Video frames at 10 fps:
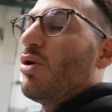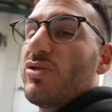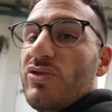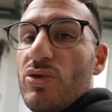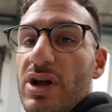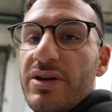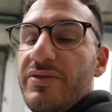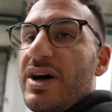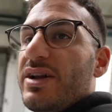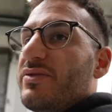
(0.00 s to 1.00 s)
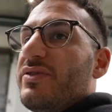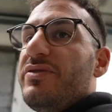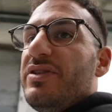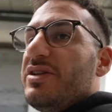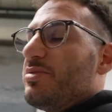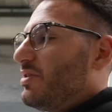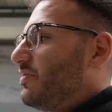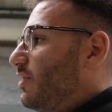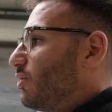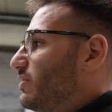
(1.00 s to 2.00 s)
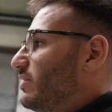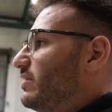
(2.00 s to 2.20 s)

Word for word: auch so lange warten, wenn vielleicht mal eine Flaute